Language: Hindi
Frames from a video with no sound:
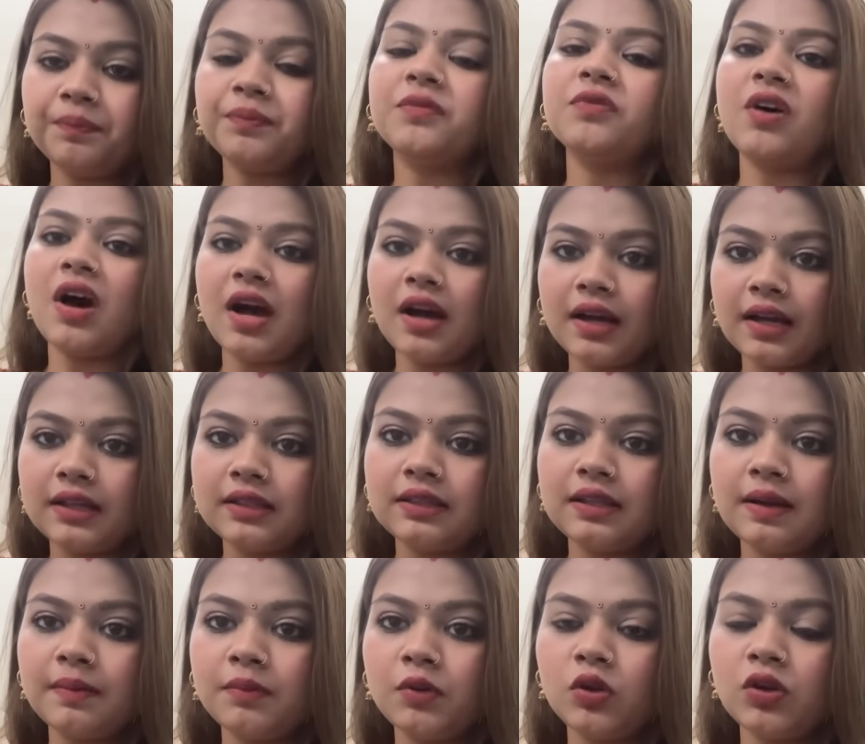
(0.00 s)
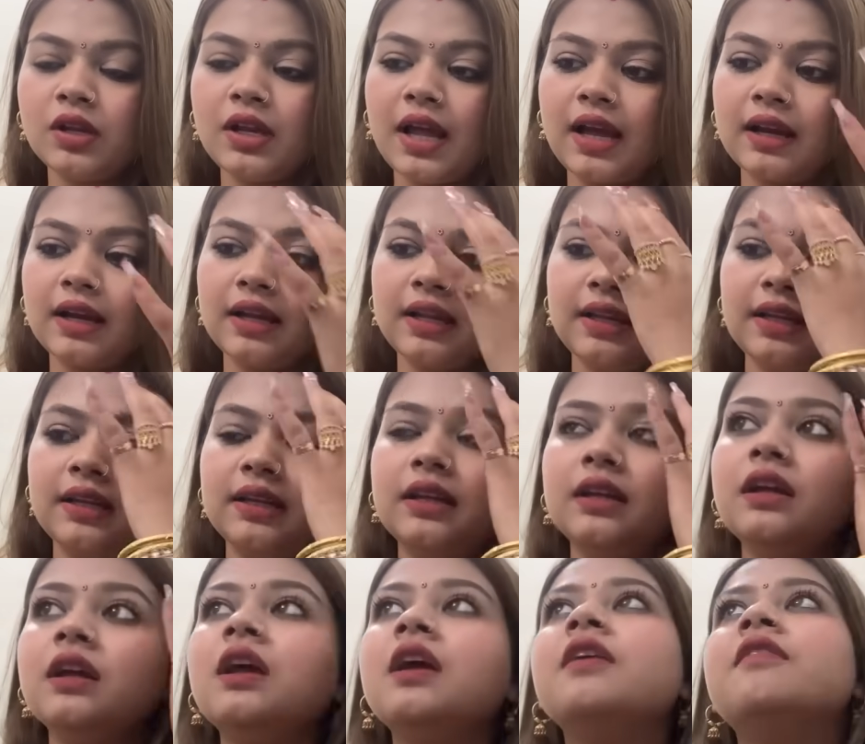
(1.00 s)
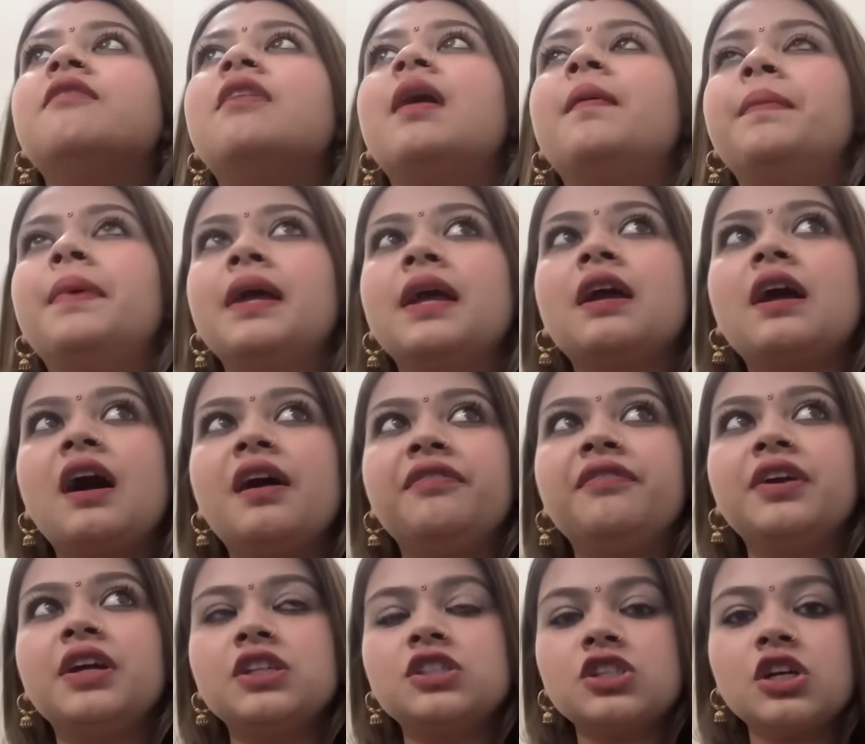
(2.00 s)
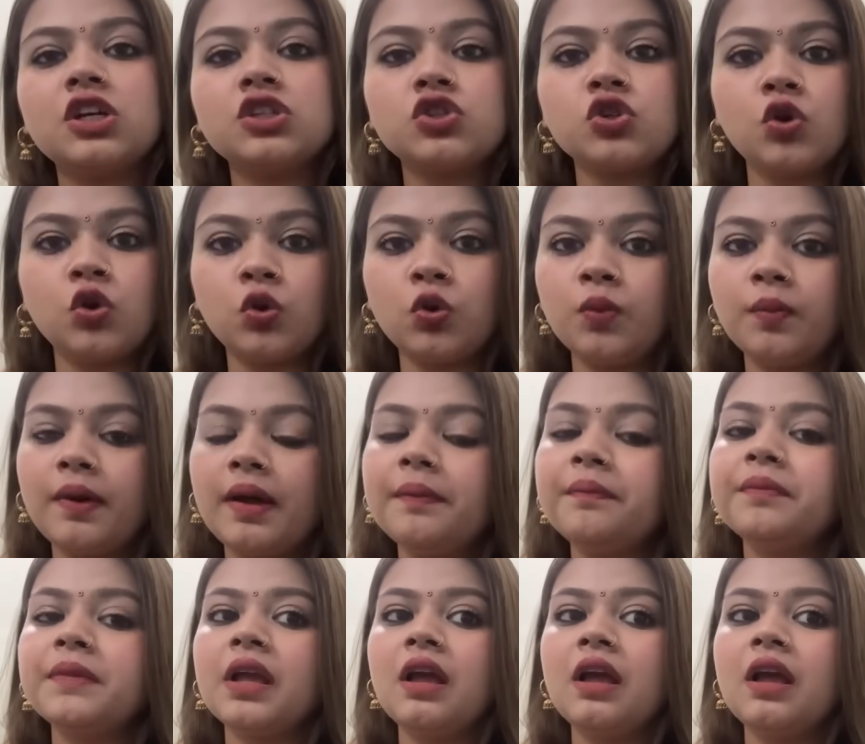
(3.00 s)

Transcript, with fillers: वहाँ गए थे हम लोग लहंगा लेने वहाँ पर एक काफ़ी अच्छा शोरूम है